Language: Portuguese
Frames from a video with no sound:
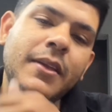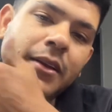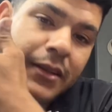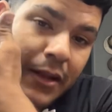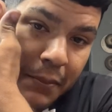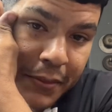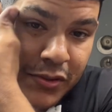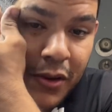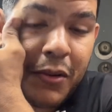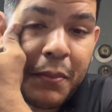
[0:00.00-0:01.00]
Então,
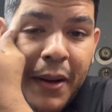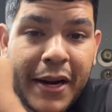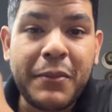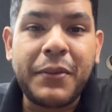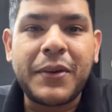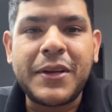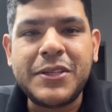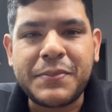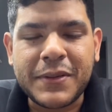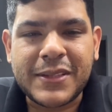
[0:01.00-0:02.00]
pessoal, eu parei um pouquinho
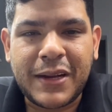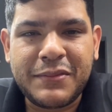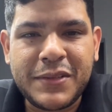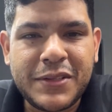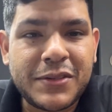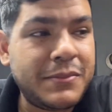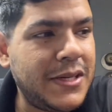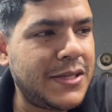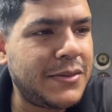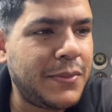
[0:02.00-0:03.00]
de postar vídeos
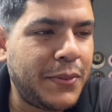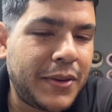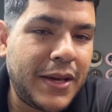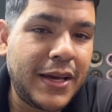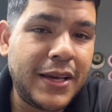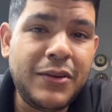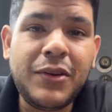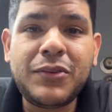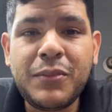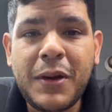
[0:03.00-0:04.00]
mesmo, porque aqui no
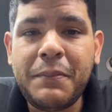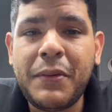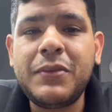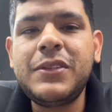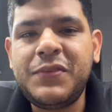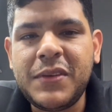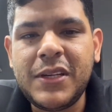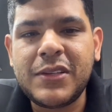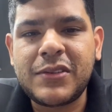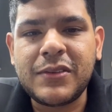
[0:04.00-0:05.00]
YouTube é um pouco
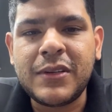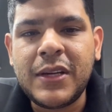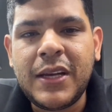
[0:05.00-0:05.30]
difícil.